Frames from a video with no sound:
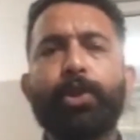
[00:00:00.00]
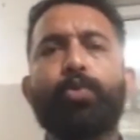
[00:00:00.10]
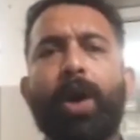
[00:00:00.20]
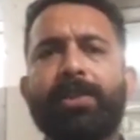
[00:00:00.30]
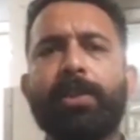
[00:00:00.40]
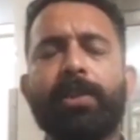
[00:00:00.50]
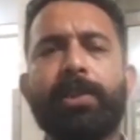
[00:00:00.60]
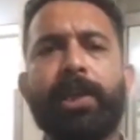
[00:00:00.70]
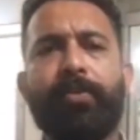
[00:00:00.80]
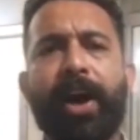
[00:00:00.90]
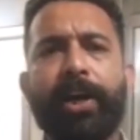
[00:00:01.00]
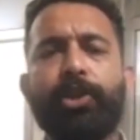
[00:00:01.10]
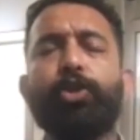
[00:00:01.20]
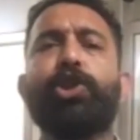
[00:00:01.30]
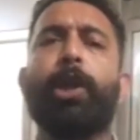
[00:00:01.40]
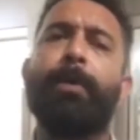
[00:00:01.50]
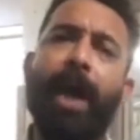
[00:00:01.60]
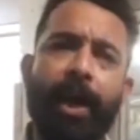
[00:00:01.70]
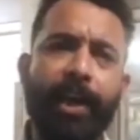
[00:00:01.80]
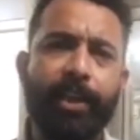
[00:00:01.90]
स्वास्थ्य सेवाएं जो चरमरा
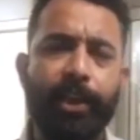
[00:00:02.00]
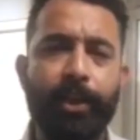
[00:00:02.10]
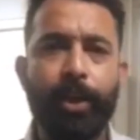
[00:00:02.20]
गई थी